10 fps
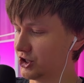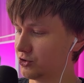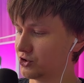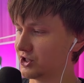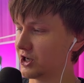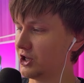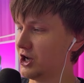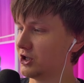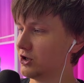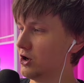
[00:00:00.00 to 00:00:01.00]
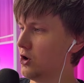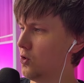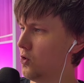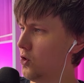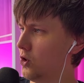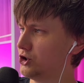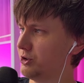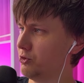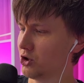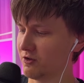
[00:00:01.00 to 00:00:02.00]
который сохраняет очень
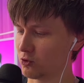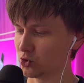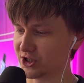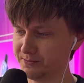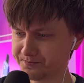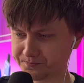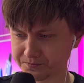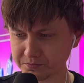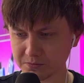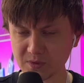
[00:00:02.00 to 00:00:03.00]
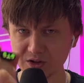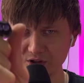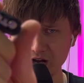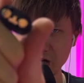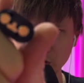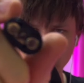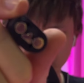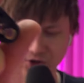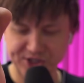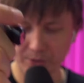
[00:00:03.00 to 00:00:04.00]
много вкуса на
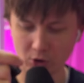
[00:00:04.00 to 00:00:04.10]
0,8